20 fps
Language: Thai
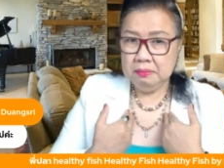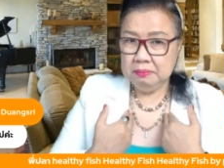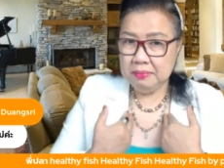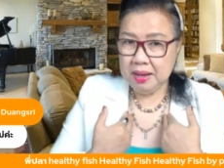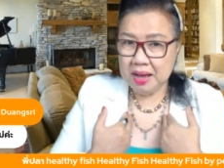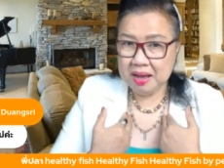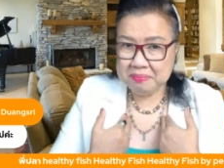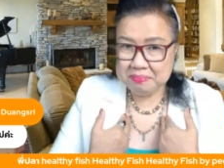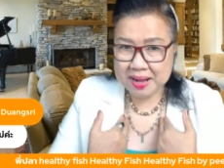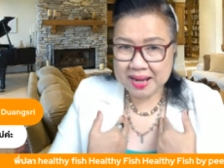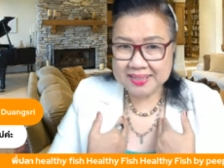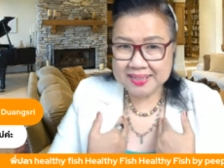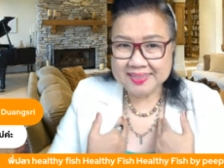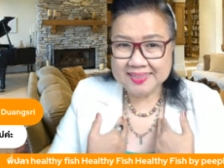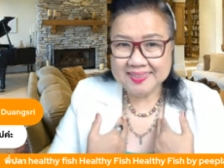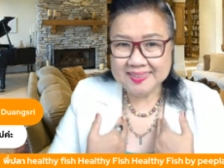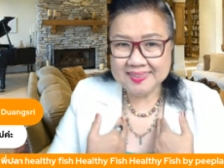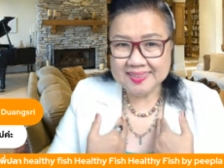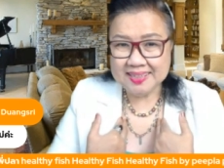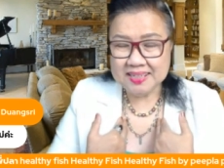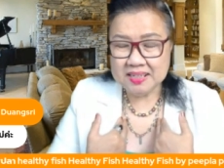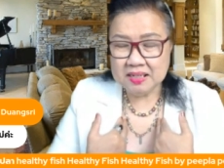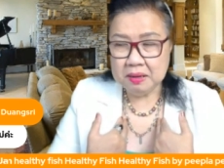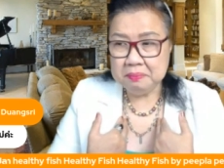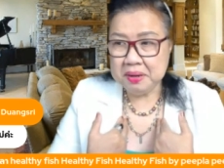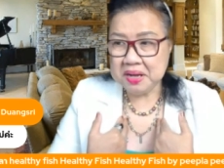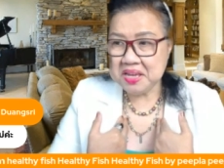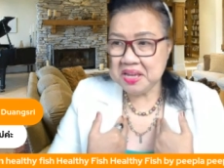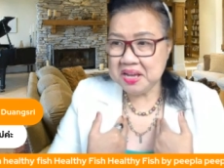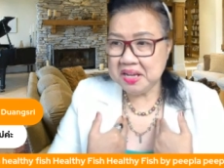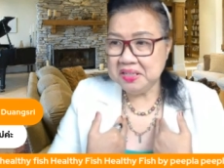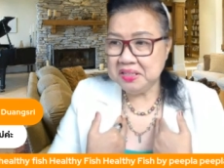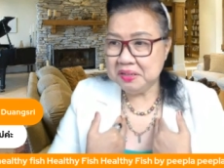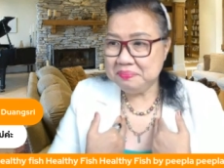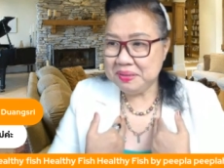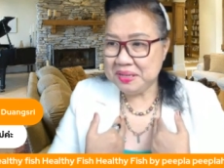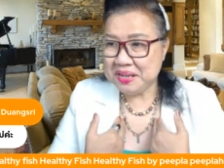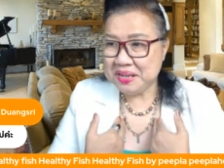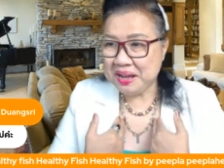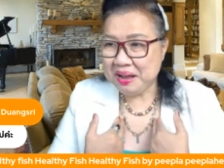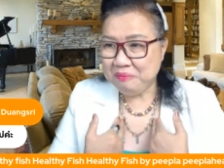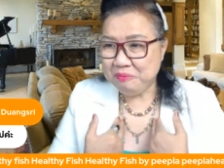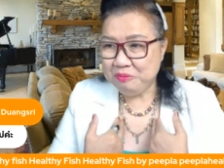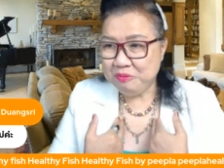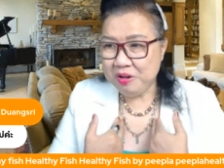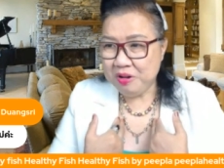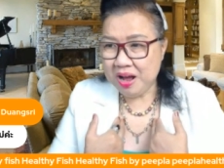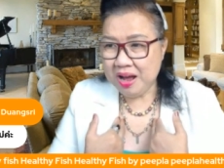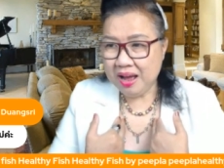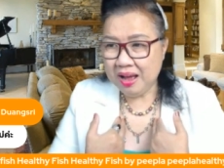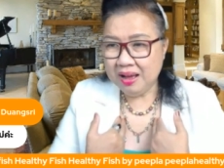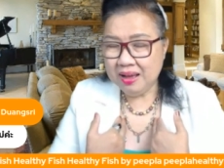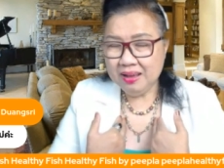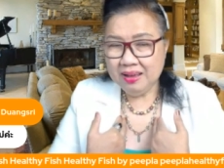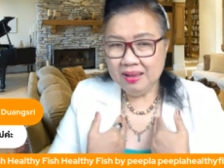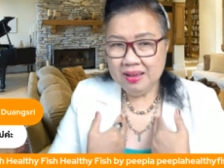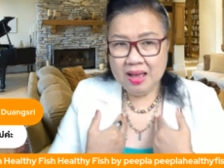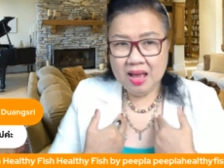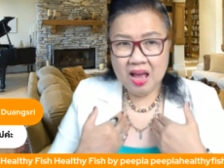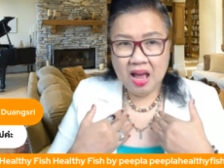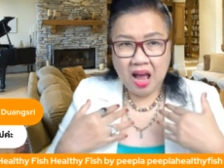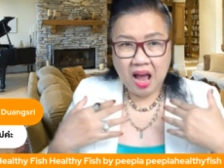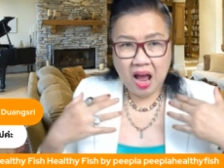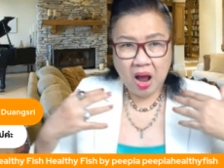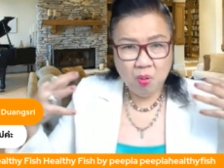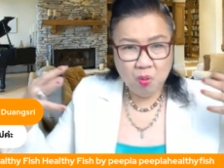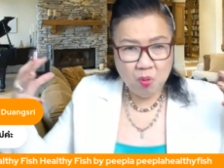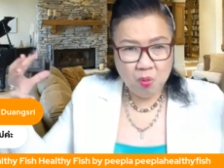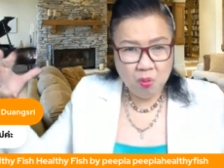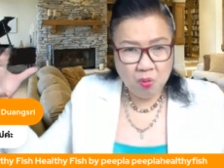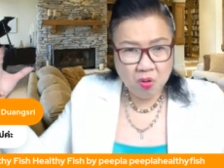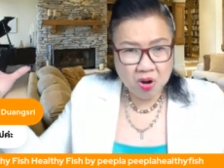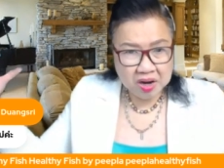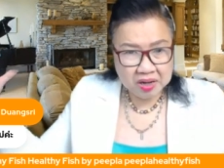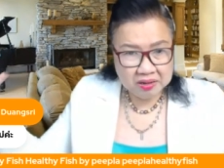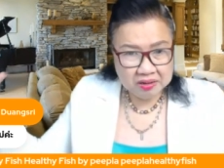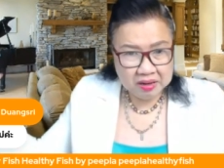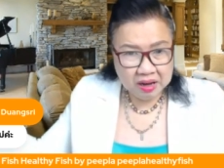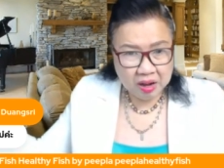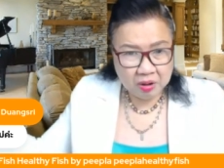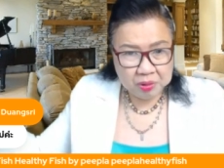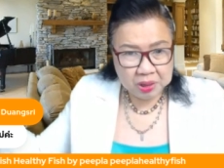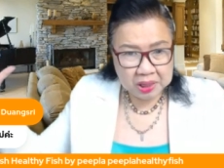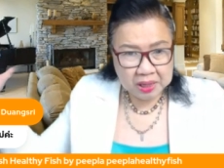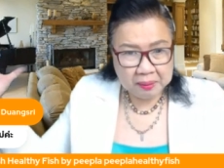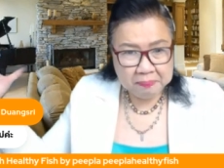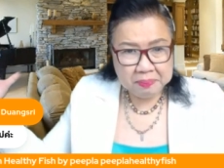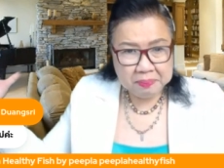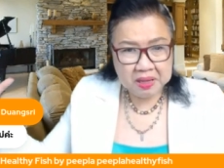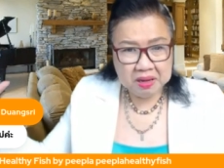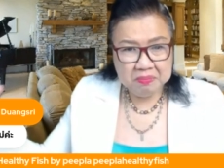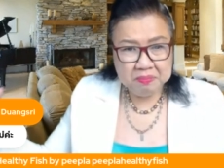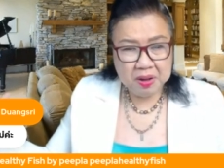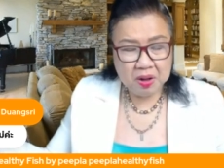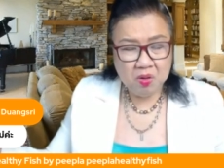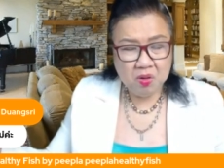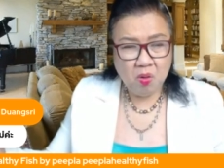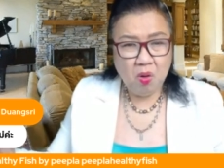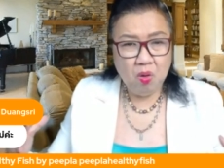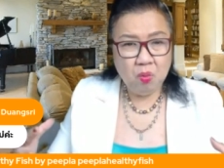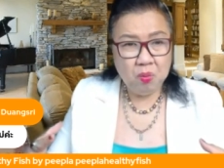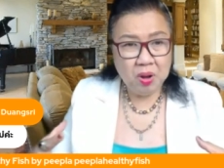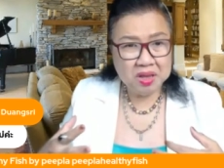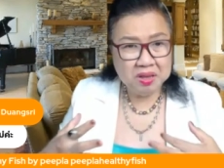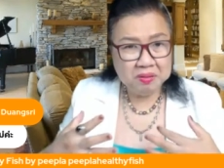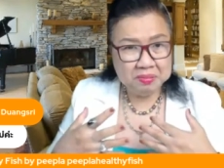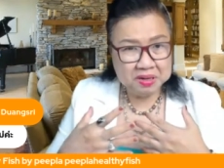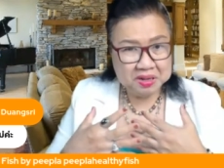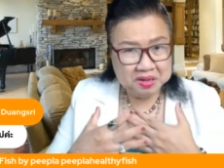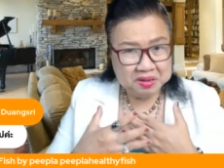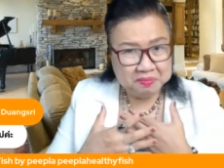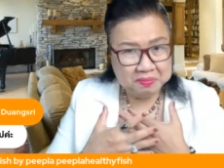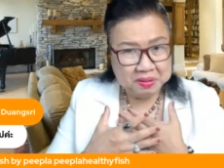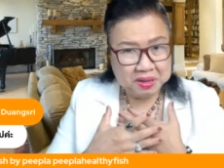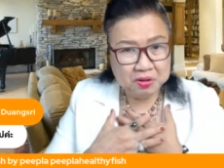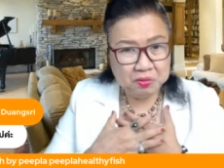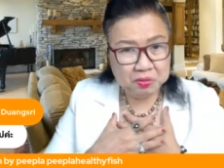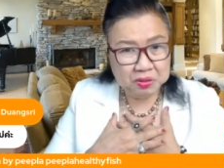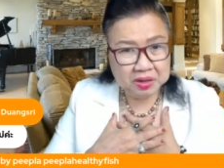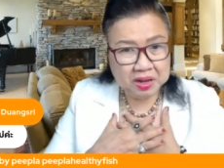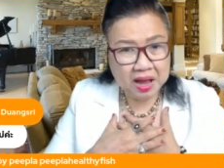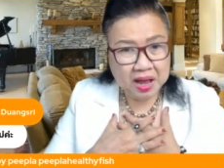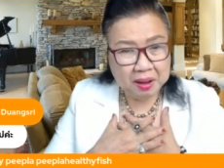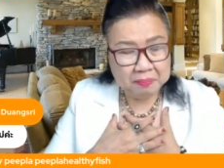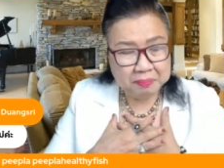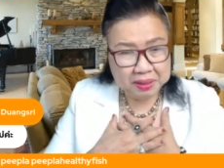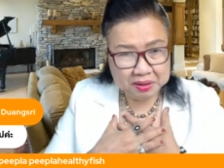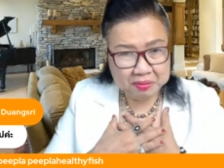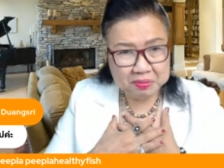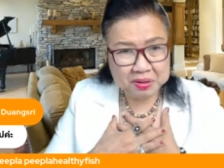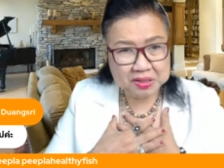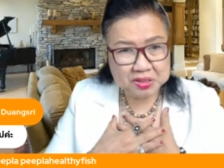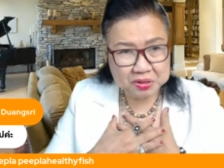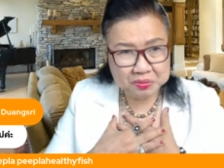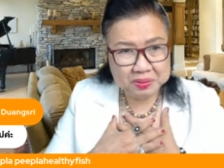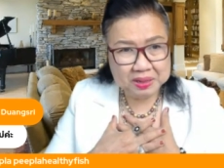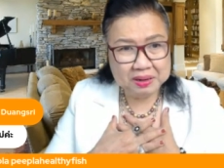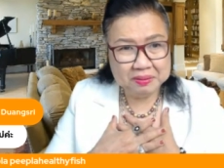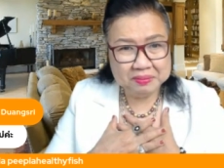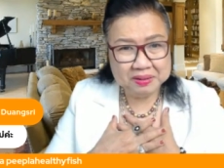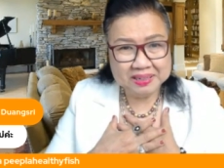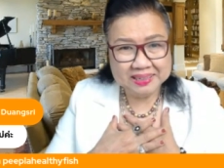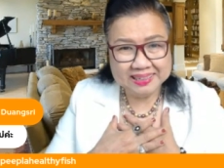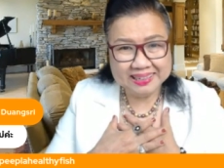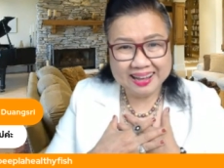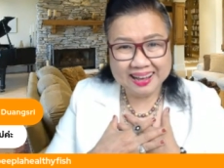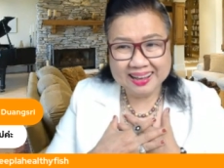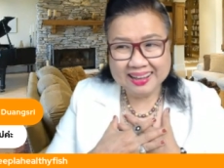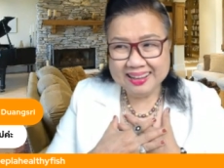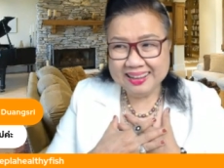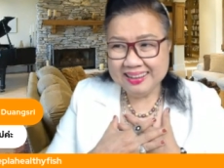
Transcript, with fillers: มากมายจริงๆไม่งั้นจะมีคำว่าเอาเงินเอาทรัพย์สินมากองไว้บางทีมันคุณค่าไม่เท่ากับชีวิตเราเลยนะ